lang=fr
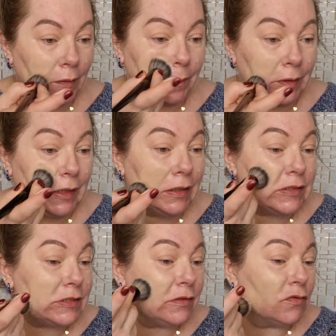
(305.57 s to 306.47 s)
Mais
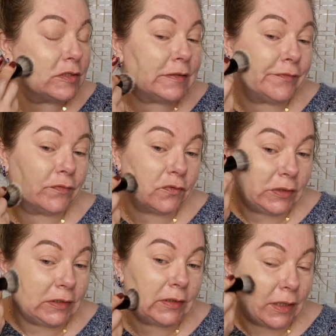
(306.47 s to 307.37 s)
sinon, c'est fond
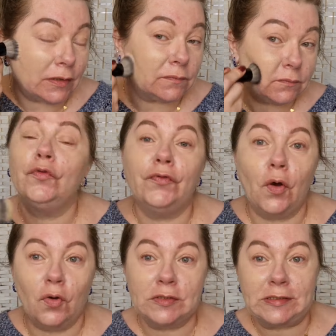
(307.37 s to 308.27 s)
de teint.
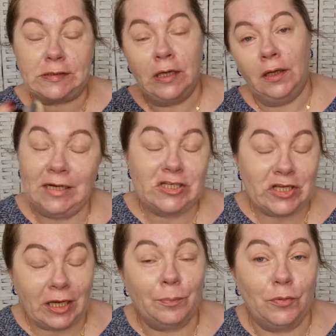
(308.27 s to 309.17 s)
Couvrance
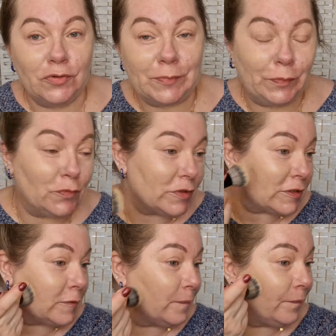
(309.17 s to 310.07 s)
légère plus
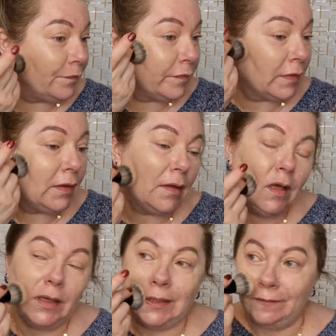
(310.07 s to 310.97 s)
plus.
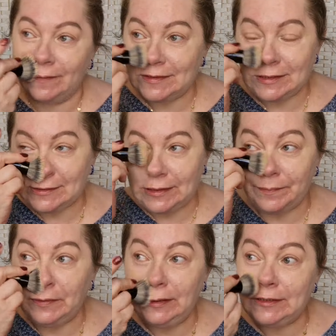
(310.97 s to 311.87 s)
Il va se
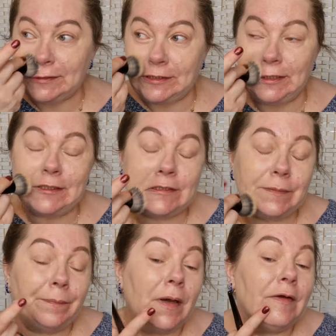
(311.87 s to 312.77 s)
stabiliser.
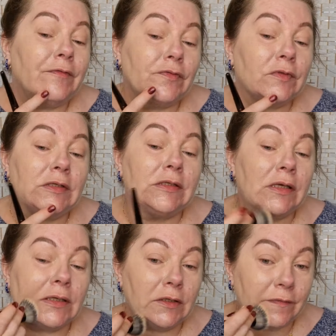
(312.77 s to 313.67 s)
C'est pas un fond de
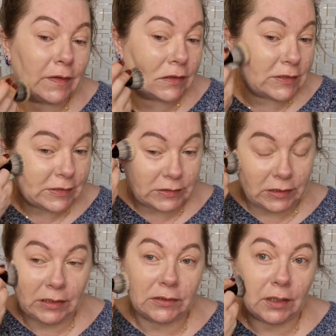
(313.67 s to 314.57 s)
teint qui va
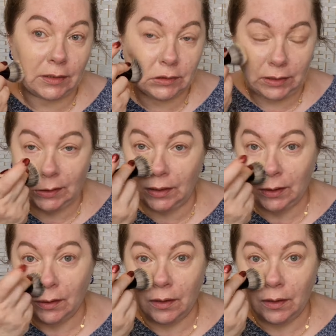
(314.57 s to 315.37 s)
rester très très